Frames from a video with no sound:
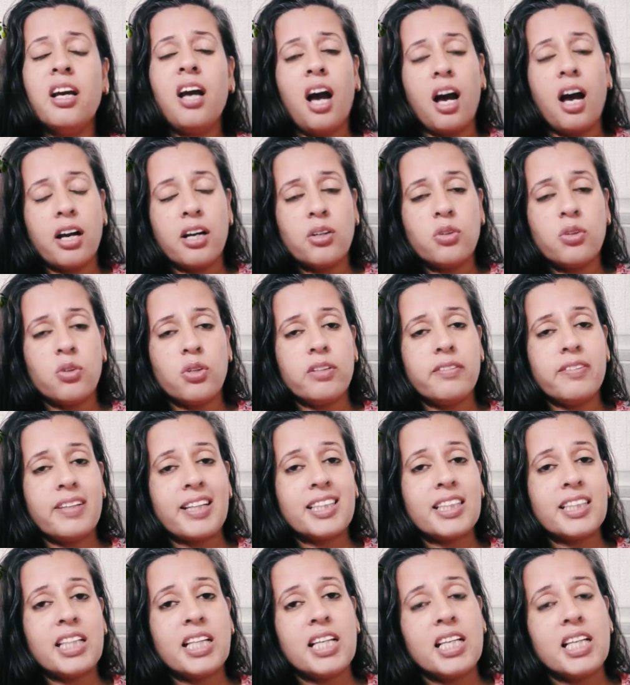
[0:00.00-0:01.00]
अगर कोई
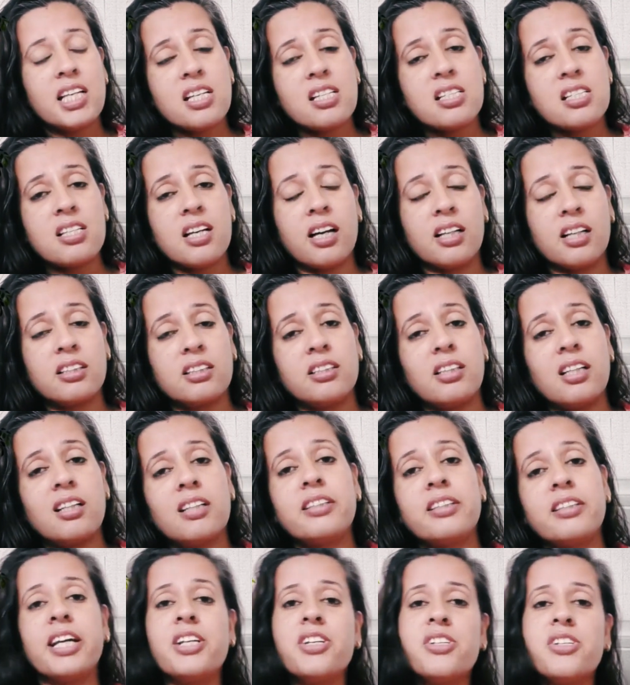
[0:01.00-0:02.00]
व्यक्ति इस हद तक
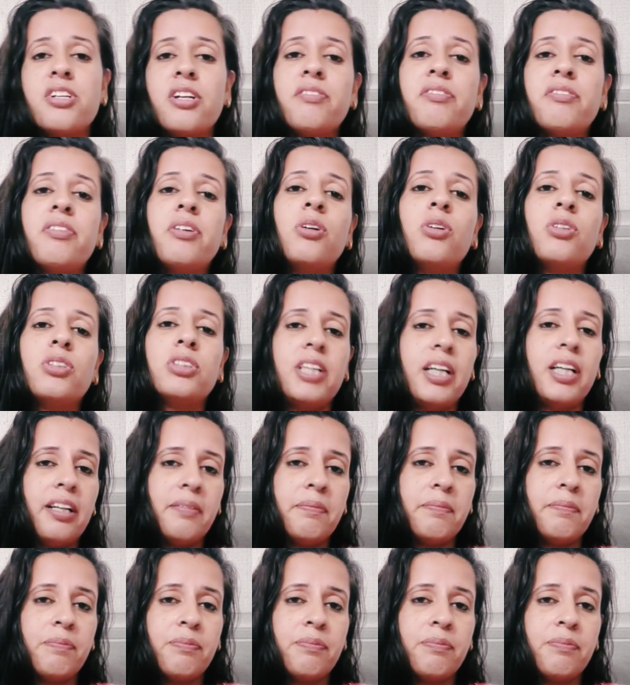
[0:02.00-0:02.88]
टेंशन फ्री हो जाए